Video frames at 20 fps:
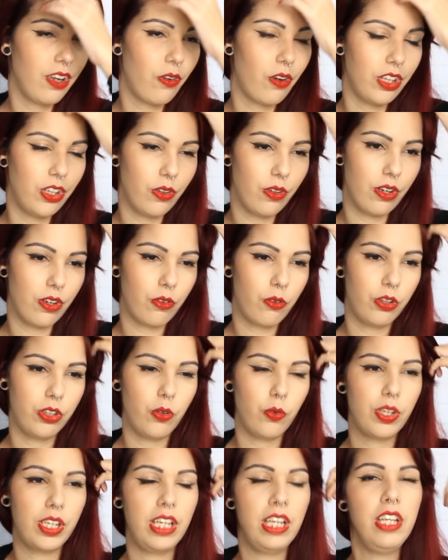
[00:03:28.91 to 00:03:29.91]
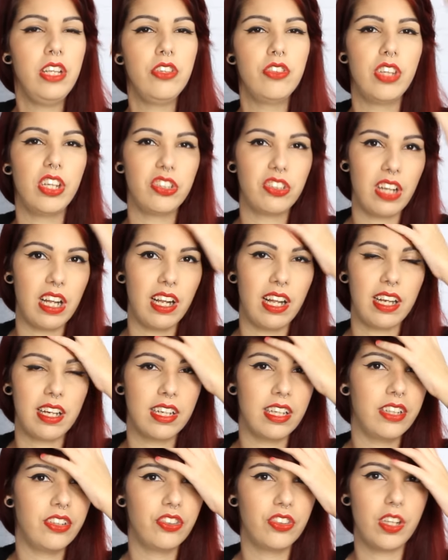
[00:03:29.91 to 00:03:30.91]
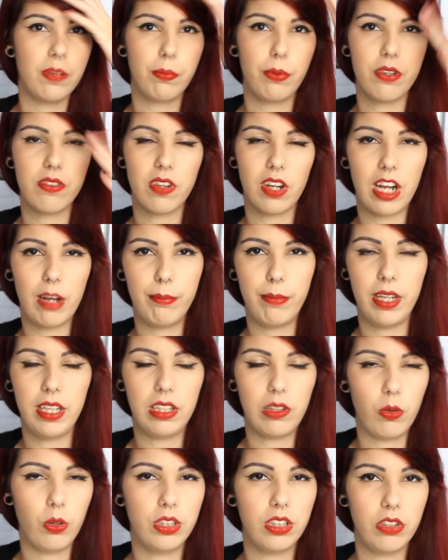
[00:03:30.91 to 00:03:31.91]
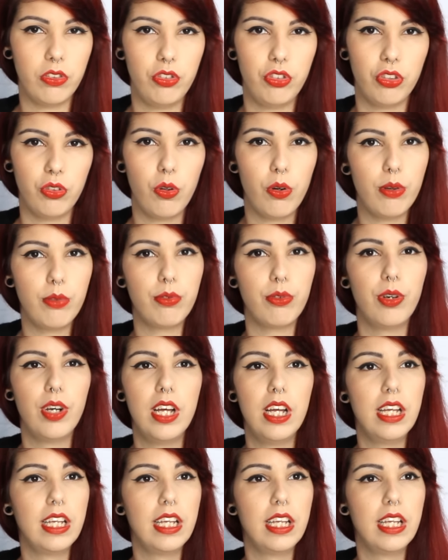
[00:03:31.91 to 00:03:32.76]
quando eu, quando eu quis deixar ela grande, depois eu acabei cortando de novo,